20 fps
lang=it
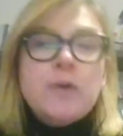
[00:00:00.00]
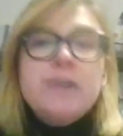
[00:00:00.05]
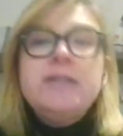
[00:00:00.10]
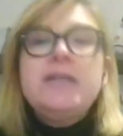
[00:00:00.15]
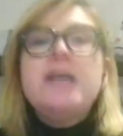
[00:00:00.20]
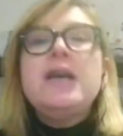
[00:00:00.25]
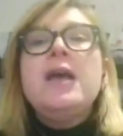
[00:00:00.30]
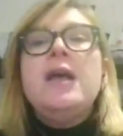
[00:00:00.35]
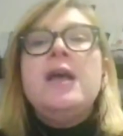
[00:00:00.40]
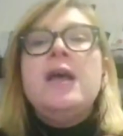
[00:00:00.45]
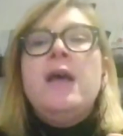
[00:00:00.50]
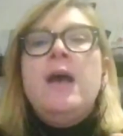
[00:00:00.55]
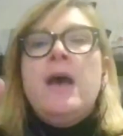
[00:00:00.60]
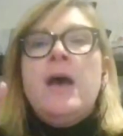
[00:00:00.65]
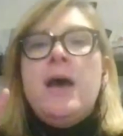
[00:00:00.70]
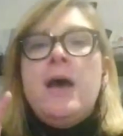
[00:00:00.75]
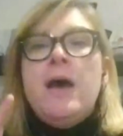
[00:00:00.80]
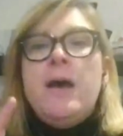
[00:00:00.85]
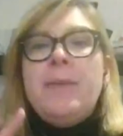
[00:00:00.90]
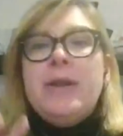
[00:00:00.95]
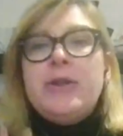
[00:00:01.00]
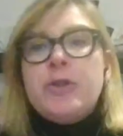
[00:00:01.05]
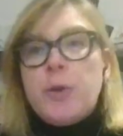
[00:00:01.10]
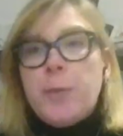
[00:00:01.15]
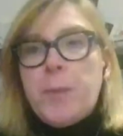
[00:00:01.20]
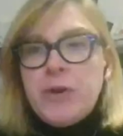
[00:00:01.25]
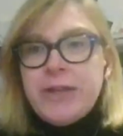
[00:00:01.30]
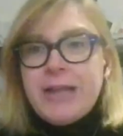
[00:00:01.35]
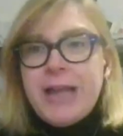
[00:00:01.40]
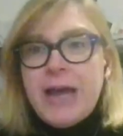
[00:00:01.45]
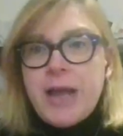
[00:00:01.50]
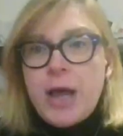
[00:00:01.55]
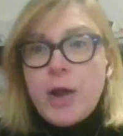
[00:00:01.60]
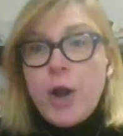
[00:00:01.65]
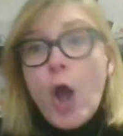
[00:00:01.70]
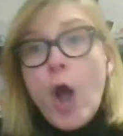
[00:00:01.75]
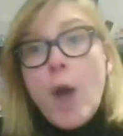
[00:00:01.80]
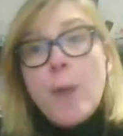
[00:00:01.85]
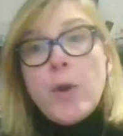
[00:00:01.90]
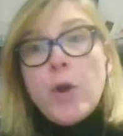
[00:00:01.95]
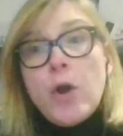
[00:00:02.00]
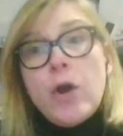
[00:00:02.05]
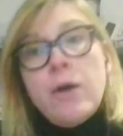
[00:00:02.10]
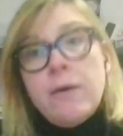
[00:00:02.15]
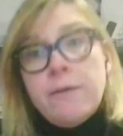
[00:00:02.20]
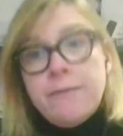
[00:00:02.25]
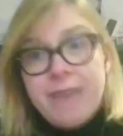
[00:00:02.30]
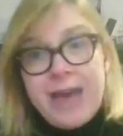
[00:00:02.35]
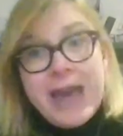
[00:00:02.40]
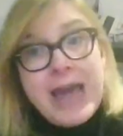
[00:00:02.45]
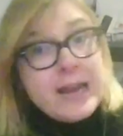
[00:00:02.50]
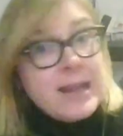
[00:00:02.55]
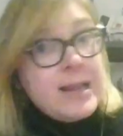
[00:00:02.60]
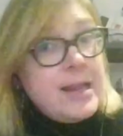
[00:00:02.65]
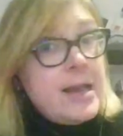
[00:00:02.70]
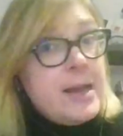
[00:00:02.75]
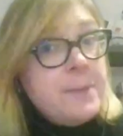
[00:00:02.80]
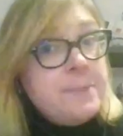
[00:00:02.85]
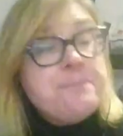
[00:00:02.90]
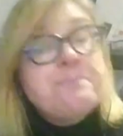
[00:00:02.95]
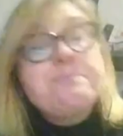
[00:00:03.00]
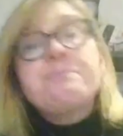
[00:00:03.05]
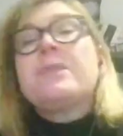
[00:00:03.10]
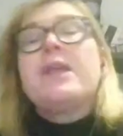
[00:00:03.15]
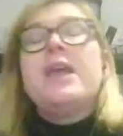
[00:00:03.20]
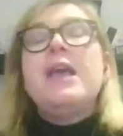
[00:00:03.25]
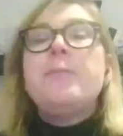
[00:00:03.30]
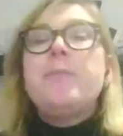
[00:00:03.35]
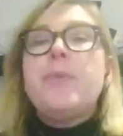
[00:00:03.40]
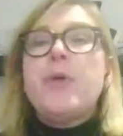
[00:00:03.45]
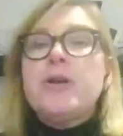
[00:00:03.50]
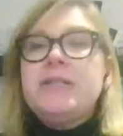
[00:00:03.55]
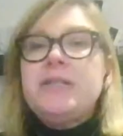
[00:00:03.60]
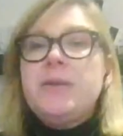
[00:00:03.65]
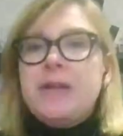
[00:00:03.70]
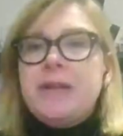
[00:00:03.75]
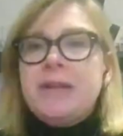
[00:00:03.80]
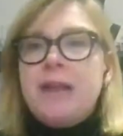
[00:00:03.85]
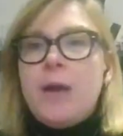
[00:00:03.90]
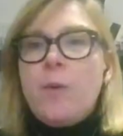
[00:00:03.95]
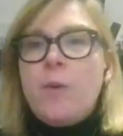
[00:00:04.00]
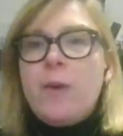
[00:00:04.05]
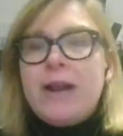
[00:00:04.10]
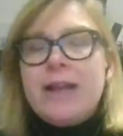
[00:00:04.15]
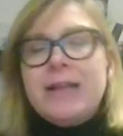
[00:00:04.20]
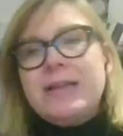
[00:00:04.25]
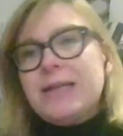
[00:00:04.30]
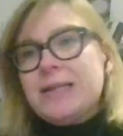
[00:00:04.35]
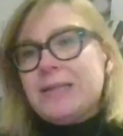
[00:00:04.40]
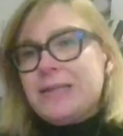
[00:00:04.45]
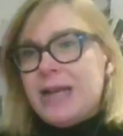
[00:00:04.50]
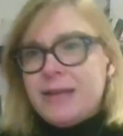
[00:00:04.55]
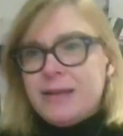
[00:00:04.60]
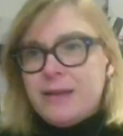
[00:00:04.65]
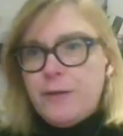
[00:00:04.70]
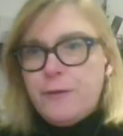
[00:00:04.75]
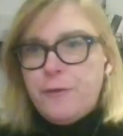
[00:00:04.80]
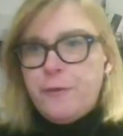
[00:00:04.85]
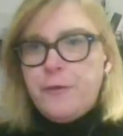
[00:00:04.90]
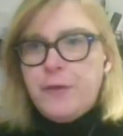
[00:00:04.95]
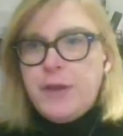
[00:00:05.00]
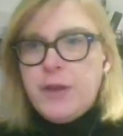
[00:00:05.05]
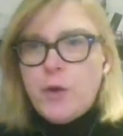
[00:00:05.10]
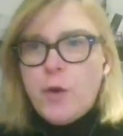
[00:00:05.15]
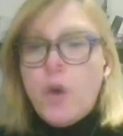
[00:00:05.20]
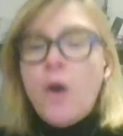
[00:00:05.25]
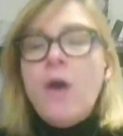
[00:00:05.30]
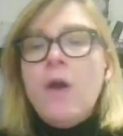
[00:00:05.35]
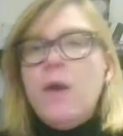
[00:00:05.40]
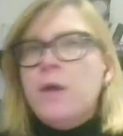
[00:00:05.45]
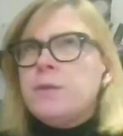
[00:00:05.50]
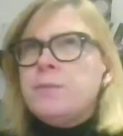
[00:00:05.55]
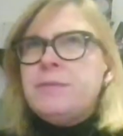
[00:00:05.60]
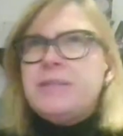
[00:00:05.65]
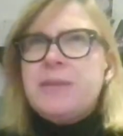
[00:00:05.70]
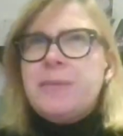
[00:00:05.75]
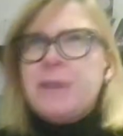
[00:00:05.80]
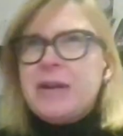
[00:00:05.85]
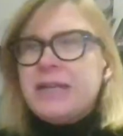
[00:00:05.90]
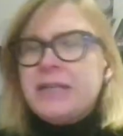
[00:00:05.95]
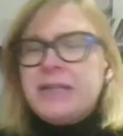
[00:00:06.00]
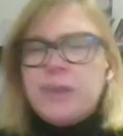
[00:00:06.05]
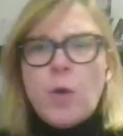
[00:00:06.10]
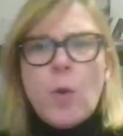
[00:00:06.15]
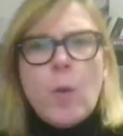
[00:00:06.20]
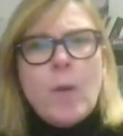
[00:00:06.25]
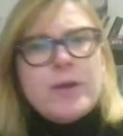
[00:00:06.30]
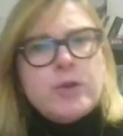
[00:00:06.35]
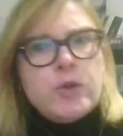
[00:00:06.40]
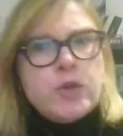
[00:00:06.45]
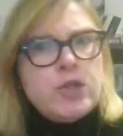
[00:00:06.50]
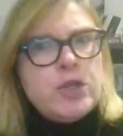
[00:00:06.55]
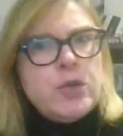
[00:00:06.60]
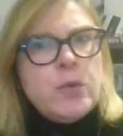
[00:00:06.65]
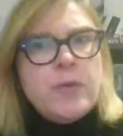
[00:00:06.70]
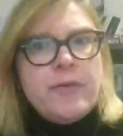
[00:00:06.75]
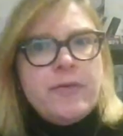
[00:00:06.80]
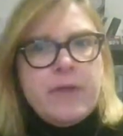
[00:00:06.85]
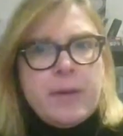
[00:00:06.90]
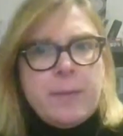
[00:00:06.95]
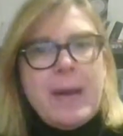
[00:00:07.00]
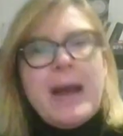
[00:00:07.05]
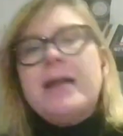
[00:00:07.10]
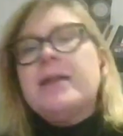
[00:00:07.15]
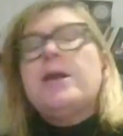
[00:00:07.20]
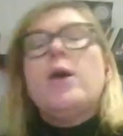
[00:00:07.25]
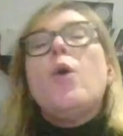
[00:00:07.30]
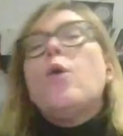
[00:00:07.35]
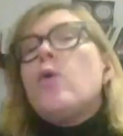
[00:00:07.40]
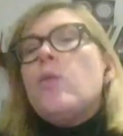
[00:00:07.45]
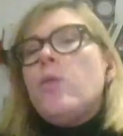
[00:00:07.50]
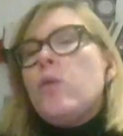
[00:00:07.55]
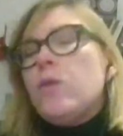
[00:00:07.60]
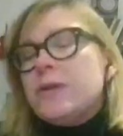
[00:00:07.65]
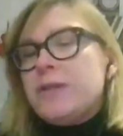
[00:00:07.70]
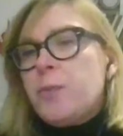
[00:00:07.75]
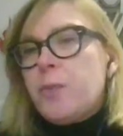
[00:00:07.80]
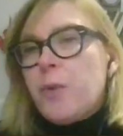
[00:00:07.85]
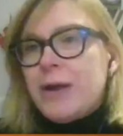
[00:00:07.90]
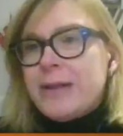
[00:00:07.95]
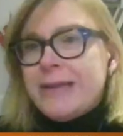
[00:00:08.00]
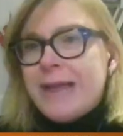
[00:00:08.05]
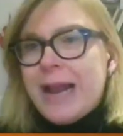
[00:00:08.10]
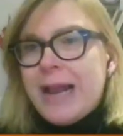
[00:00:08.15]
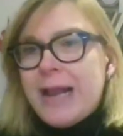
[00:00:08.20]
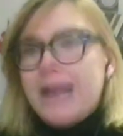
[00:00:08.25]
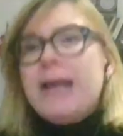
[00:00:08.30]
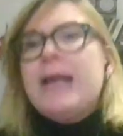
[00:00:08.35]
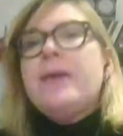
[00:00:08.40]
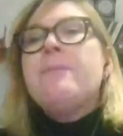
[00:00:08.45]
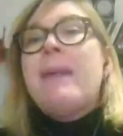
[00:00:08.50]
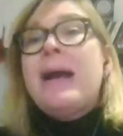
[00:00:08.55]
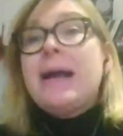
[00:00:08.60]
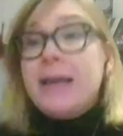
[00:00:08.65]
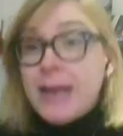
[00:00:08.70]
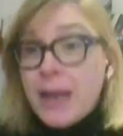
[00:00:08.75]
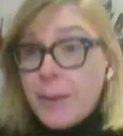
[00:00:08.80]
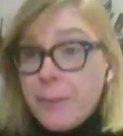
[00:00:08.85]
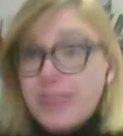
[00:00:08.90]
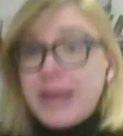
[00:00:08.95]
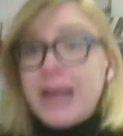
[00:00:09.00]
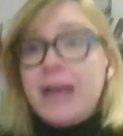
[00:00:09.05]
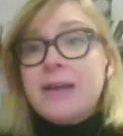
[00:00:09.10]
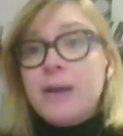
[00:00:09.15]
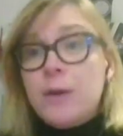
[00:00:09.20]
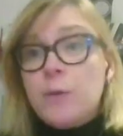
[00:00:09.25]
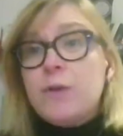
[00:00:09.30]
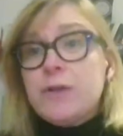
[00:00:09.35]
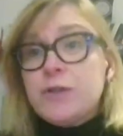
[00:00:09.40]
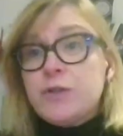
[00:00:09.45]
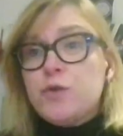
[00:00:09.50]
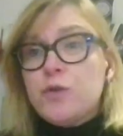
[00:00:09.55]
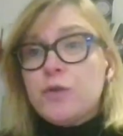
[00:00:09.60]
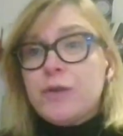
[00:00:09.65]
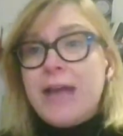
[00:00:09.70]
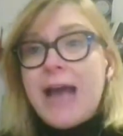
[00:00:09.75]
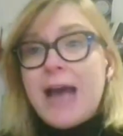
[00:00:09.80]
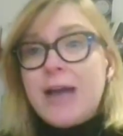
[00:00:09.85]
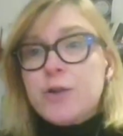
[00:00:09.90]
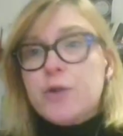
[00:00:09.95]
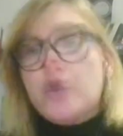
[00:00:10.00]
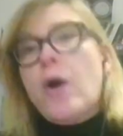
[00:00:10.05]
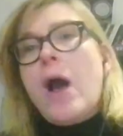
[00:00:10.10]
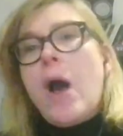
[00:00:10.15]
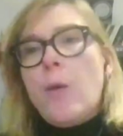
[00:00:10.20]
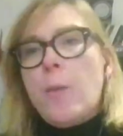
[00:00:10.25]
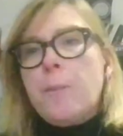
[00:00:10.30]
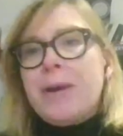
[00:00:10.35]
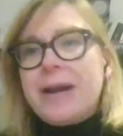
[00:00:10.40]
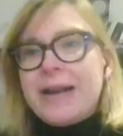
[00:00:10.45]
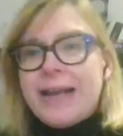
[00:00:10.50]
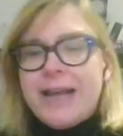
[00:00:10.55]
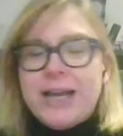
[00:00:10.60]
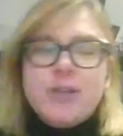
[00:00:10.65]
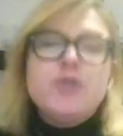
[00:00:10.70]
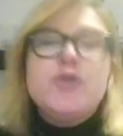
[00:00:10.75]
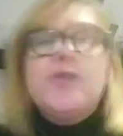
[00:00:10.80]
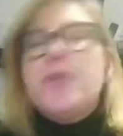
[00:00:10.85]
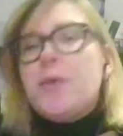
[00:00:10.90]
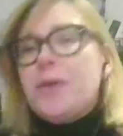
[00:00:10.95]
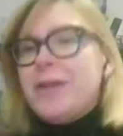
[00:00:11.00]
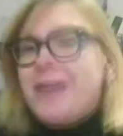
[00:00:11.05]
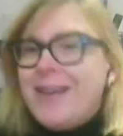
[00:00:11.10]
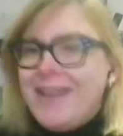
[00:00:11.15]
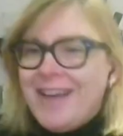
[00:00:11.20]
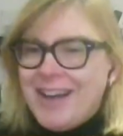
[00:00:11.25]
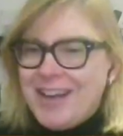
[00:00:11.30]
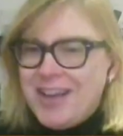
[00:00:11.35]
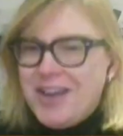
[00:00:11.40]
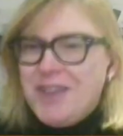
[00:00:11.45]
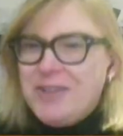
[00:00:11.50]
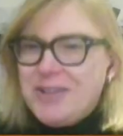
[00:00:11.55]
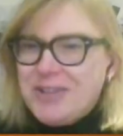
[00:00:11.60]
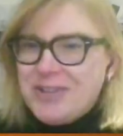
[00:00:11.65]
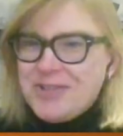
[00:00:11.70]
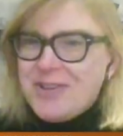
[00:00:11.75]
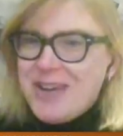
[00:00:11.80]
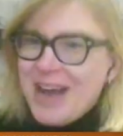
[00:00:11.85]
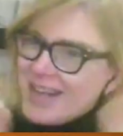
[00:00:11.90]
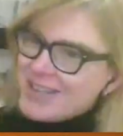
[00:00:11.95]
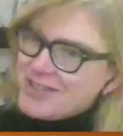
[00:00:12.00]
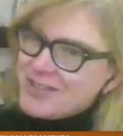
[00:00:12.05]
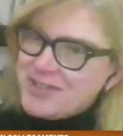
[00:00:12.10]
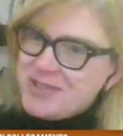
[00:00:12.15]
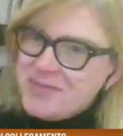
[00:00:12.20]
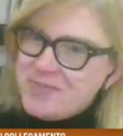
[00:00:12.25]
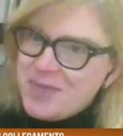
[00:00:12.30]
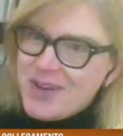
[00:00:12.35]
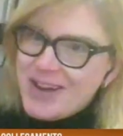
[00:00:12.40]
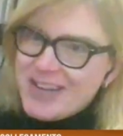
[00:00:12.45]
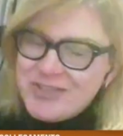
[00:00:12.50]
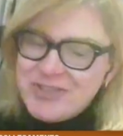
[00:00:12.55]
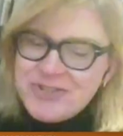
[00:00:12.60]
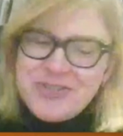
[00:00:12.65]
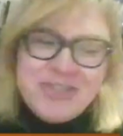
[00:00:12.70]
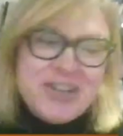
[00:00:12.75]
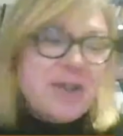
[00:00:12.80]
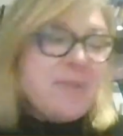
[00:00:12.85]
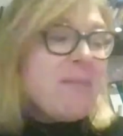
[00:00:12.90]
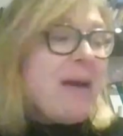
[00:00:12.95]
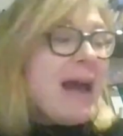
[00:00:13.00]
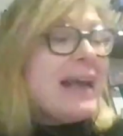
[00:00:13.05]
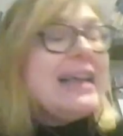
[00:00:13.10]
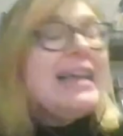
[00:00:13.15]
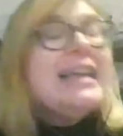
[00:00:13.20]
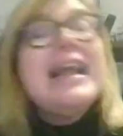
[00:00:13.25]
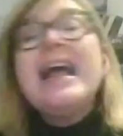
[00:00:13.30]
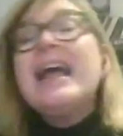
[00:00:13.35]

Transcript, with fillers: così, eh, metropolitana Romolo, Verde, e poi si prende la 47 fino, mi sembra che siano 4-5 fermate o comunque si può andare anche in macchina perché anche questo teatro ha un parcheggio, quindi in questo caso si può raggiungere. Mi piace adesso